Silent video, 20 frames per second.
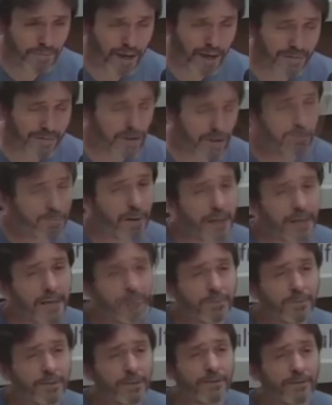Às vezes
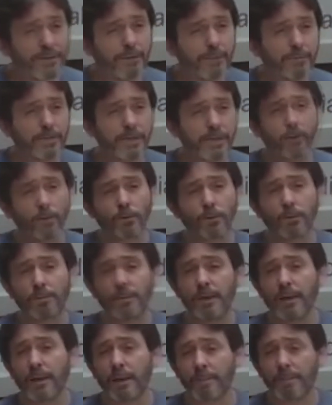paramos e vemos a
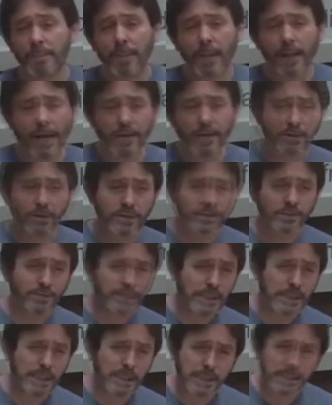economia, as nossas
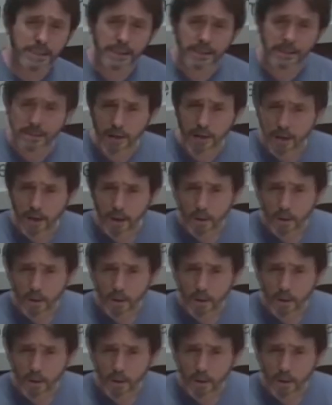finanças,